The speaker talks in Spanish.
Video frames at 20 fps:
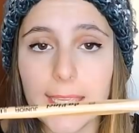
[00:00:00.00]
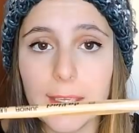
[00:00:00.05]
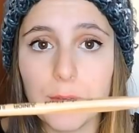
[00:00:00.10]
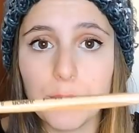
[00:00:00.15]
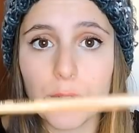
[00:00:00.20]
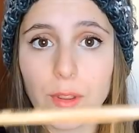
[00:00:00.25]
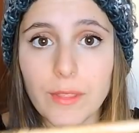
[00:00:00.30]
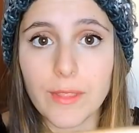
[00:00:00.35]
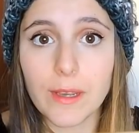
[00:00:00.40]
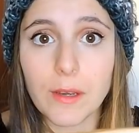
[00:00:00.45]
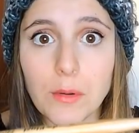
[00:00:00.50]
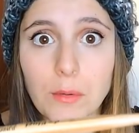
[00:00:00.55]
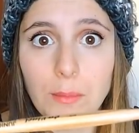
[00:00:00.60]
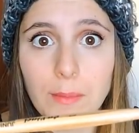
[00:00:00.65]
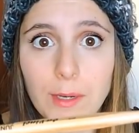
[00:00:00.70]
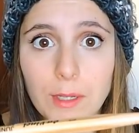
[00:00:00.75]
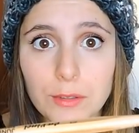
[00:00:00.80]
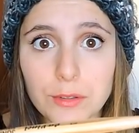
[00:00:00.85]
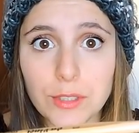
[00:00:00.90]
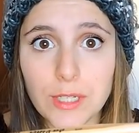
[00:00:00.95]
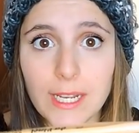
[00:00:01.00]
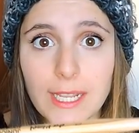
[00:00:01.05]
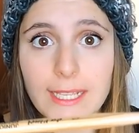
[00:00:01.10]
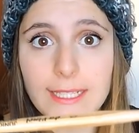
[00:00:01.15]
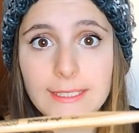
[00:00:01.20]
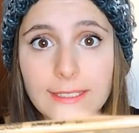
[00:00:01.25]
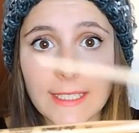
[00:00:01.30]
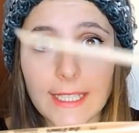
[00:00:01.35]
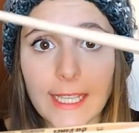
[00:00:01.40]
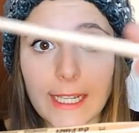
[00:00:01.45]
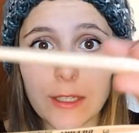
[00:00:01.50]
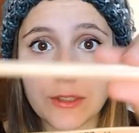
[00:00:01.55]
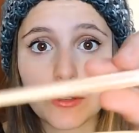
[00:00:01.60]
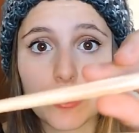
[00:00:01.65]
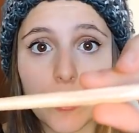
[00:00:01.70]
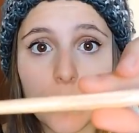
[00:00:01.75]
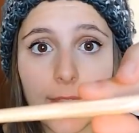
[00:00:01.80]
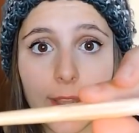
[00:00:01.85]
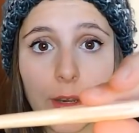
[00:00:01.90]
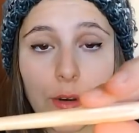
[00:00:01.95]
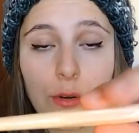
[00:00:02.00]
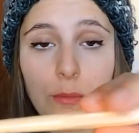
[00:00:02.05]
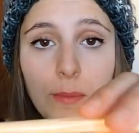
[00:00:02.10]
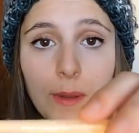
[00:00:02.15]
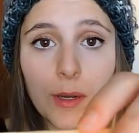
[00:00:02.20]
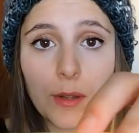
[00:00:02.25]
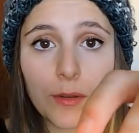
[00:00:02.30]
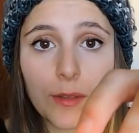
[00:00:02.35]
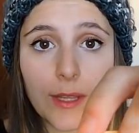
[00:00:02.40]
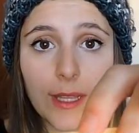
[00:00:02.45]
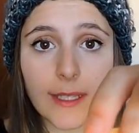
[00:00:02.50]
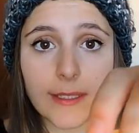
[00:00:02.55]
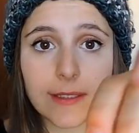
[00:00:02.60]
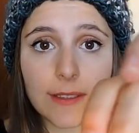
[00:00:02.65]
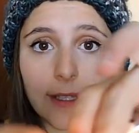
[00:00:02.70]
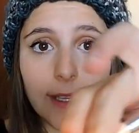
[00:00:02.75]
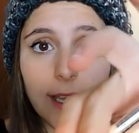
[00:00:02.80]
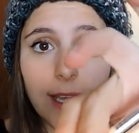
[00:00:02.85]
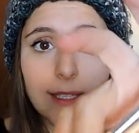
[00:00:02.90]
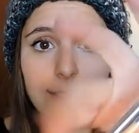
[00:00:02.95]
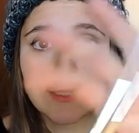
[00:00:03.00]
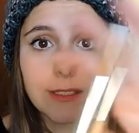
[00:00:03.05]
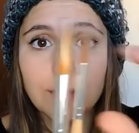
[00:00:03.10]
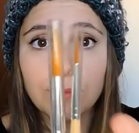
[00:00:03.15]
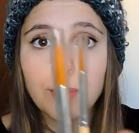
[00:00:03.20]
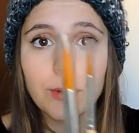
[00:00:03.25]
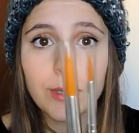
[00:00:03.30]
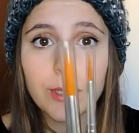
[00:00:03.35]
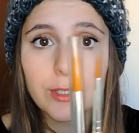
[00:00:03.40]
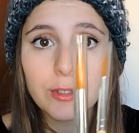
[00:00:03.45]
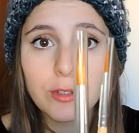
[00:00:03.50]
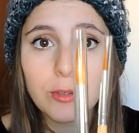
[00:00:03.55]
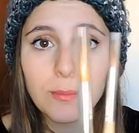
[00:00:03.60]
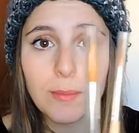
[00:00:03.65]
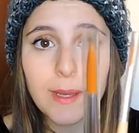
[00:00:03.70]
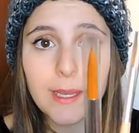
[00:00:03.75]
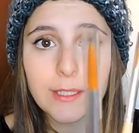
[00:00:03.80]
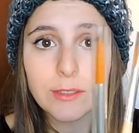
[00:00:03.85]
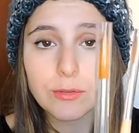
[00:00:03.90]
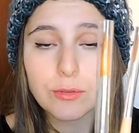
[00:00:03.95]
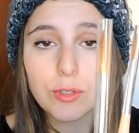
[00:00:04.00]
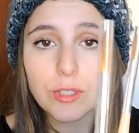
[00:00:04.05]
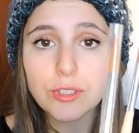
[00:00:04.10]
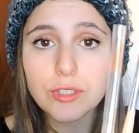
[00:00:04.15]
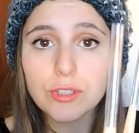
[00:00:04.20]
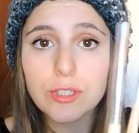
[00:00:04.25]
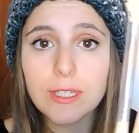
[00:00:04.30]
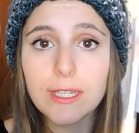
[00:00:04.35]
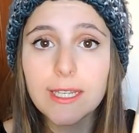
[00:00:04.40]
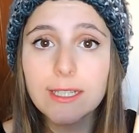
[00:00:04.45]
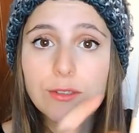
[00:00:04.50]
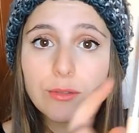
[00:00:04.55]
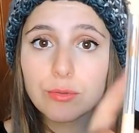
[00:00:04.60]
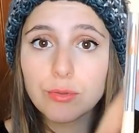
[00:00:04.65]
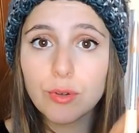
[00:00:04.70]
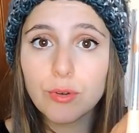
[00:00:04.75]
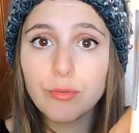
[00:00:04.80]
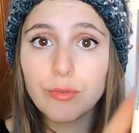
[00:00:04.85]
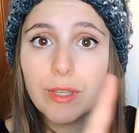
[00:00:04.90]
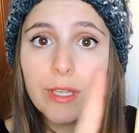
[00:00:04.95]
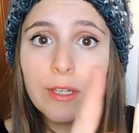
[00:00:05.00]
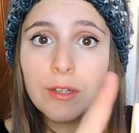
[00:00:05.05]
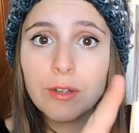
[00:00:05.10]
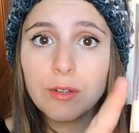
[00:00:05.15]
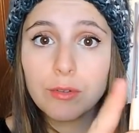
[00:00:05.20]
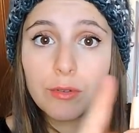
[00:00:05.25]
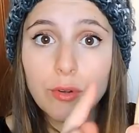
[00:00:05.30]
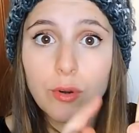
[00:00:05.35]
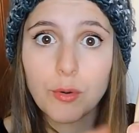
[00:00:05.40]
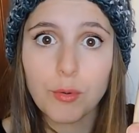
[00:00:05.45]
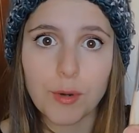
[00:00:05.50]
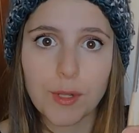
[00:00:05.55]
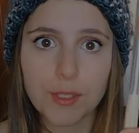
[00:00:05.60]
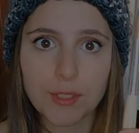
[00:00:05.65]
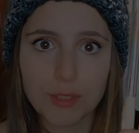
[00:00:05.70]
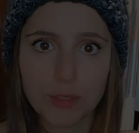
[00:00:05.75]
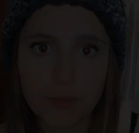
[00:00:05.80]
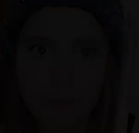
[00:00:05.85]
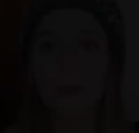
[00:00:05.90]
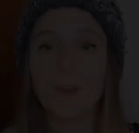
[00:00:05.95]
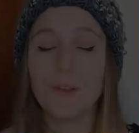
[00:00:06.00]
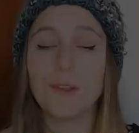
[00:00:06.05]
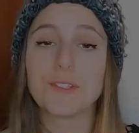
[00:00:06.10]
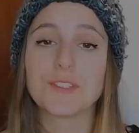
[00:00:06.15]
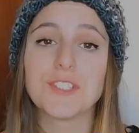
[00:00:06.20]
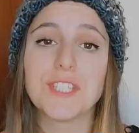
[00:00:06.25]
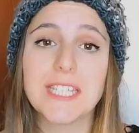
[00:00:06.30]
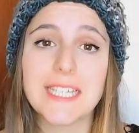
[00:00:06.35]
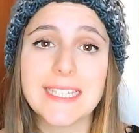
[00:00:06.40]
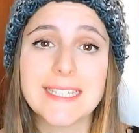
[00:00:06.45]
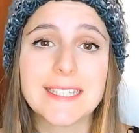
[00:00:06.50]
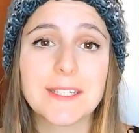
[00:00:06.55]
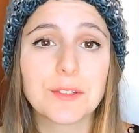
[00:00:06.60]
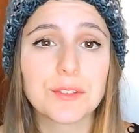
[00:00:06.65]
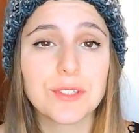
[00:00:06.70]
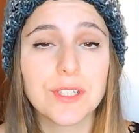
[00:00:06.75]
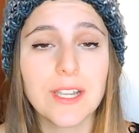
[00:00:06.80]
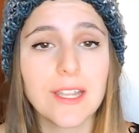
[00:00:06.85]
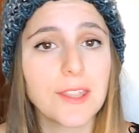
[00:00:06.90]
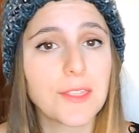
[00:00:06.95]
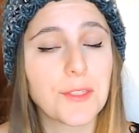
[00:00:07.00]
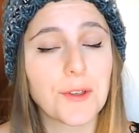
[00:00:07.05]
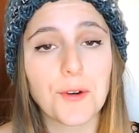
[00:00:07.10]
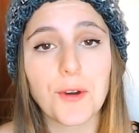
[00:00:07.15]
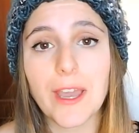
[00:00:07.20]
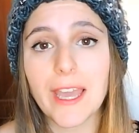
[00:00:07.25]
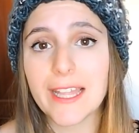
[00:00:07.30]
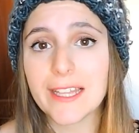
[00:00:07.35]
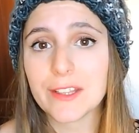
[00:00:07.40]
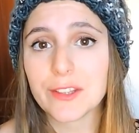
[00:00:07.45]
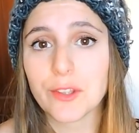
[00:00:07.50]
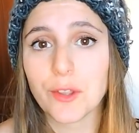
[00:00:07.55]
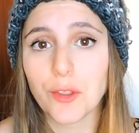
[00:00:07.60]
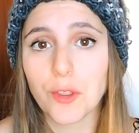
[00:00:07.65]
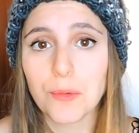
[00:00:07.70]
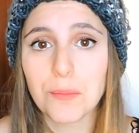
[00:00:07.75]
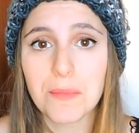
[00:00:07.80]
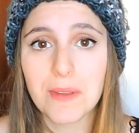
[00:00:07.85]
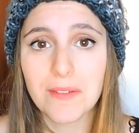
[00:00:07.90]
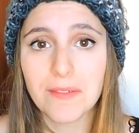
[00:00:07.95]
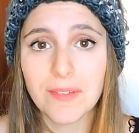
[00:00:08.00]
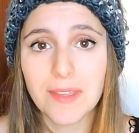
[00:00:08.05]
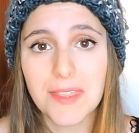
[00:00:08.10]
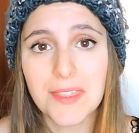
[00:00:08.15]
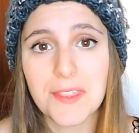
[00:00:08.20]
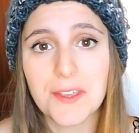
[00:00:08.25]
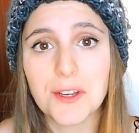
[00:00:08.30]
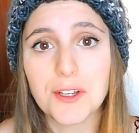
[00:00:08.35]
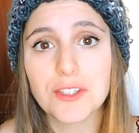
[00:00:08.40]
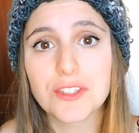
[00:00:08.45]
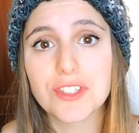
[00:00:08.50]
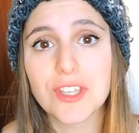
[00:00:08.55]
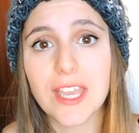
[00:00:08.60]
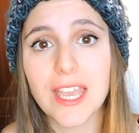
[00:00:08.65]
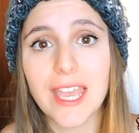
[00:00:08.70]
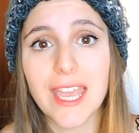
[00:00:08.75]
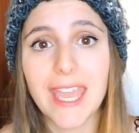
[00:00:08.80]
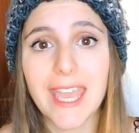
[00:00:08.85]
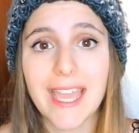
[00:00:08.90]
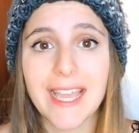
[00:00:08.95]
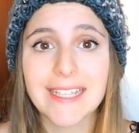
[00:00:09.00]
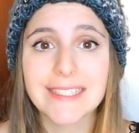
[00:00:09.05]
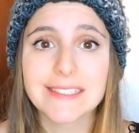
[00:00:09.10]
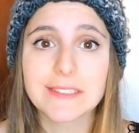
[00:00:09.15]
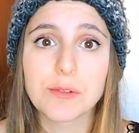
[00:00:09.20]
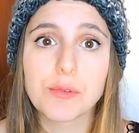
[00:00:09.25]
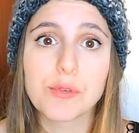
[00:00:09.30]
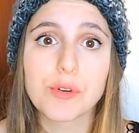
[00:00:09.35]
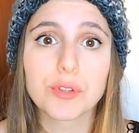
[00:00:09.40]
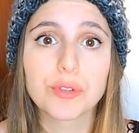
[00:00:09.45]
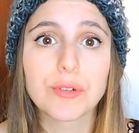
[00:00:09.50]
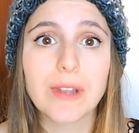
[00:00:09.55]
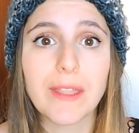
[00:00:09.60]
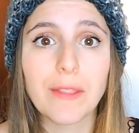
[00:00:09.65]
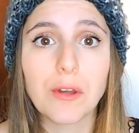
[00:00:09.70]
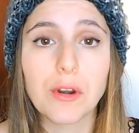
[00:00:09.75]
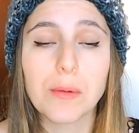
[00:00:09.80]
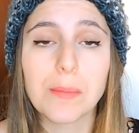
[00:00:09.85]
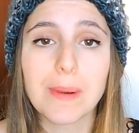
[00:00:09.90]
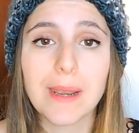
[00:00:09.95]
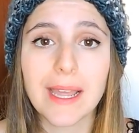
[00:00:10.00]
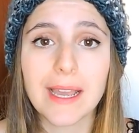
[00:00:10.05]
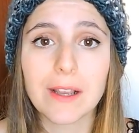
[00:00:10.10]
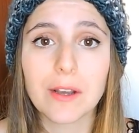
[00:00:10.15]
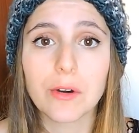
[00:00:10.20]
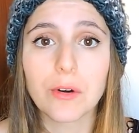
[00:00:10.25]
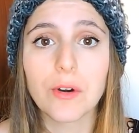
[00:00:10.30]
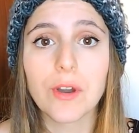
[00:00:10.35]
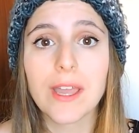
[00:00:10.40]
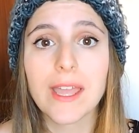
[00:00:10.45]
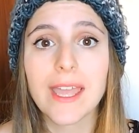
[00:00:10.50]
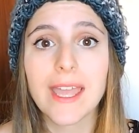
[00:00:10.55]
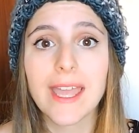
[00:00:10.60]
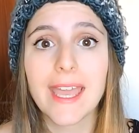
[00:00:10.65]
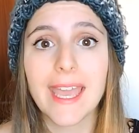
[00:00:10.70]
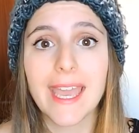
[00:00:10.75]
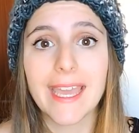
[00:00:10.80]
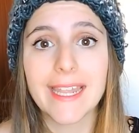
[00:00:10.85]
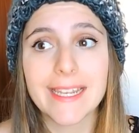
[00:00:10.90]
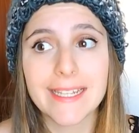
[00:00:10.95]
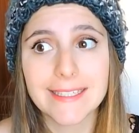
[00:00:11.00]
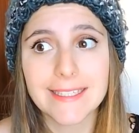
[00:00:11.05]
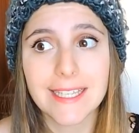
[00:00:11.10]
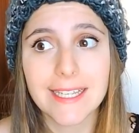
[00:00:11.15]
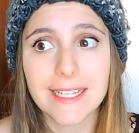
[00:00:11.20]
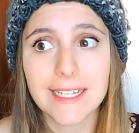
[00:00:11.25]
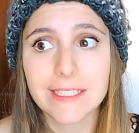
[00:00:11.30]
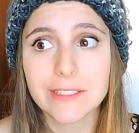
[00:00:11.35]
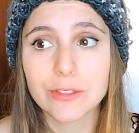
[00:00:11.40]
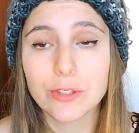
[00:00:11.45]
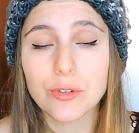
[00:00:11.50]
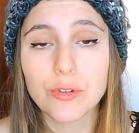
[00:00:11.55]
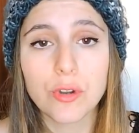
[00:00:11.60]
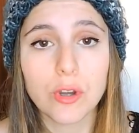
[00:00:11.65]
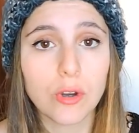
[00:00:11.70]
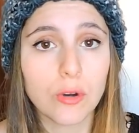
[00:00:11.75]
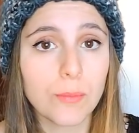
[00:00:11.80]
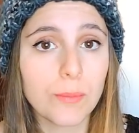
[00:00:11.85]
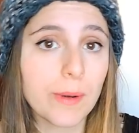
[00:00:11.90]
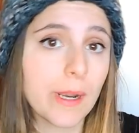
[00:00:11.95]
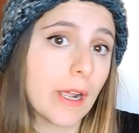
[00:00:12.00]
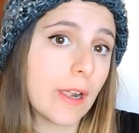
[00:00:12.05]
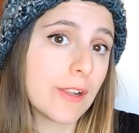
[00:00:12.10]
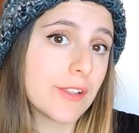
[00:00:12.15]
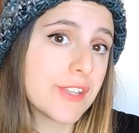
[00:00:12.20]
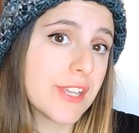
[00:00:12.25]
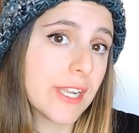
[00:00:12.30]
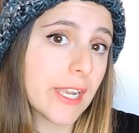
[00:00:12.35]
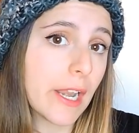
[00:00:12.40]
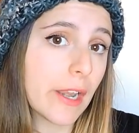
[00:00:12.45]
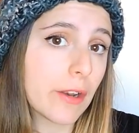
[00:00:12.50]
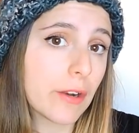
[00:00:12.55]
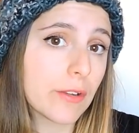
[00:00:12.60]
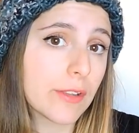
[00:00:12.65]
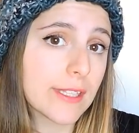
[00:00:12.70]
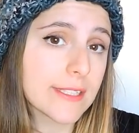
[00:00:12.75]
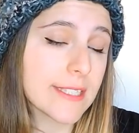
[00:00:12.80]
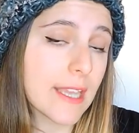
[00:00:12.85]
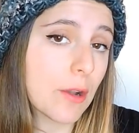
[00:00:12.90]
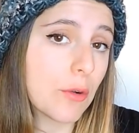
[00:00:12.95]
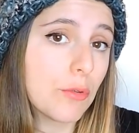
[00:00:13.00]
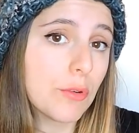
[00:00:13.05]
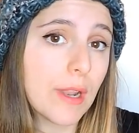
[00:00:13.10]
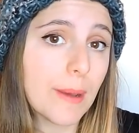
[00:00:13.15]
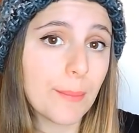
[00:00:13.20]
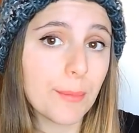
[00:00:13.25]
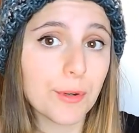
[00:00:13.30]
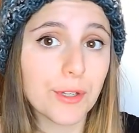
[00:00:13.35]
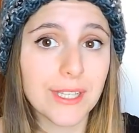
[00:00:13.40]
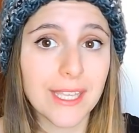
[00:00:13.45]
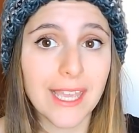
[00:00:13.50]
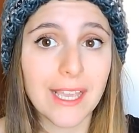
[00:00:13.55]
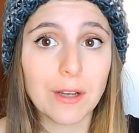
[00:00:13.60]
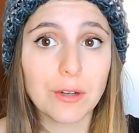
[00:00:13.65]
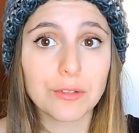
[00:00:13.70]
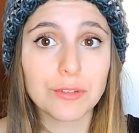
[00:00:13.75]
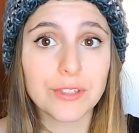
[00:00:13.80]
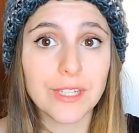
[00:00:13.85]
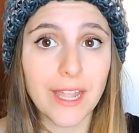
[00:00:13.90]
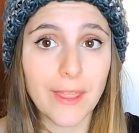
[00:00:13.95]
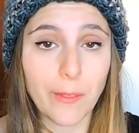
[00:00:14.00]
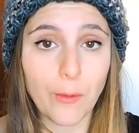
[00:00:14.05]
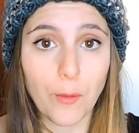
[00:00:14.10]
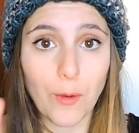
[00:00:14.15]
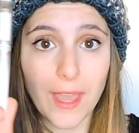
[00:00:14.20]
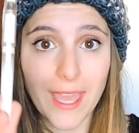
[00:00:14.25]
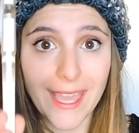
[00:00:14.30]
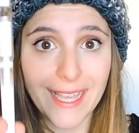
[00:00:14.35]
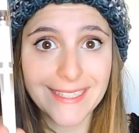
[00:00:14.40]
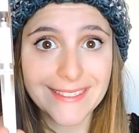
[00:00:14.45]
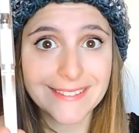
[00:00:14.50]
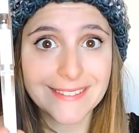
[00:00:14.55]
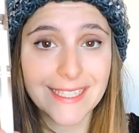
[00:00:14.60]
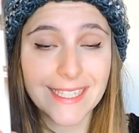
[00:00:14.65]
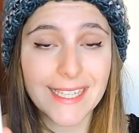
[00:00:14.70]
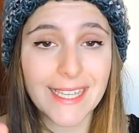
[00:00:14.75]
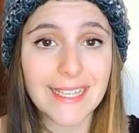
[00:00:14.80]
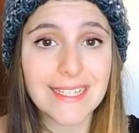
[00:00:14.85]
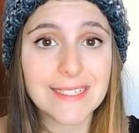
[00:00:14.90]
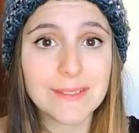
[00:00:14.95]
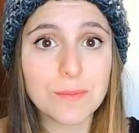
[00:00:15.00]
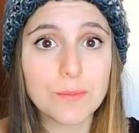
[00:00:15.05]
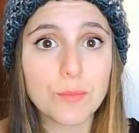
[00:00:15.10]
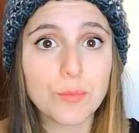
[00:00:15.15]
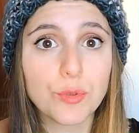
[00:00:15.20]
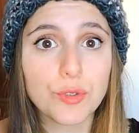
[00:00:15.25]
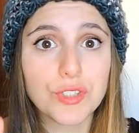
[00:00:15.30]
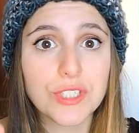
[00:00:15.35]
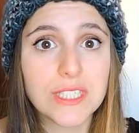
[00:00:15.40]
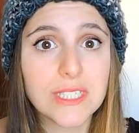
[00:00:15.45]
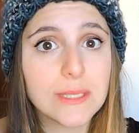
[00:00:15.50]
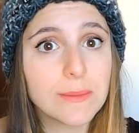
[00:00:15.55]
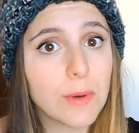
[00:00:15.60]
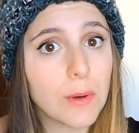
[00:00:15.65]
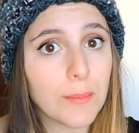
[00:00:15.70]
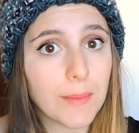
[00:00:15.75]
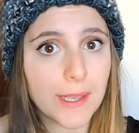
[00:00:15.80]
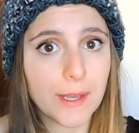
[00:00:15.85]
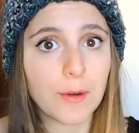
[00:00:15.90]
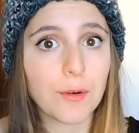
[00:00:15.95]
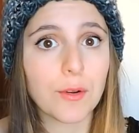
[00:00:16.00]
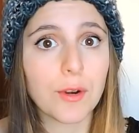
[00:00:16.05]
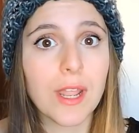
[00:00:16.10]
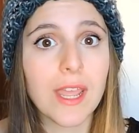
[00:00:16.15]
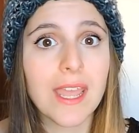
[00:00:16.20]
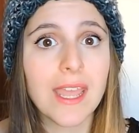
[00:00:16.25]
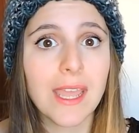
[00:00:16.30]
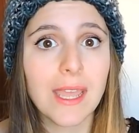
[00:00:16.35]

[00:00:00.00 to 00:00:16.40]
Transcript: Y uno es del número 3 y el otro es del número 10, así un poquito más grueso, tenéis uno fino y uno grueso. Lo siguiente que utilizo en todos mis vídeos es un rotulador blanco. En este caso no he comprado el Jelly Roll de Sakura porque he encontrado este que es muchísimo mejor.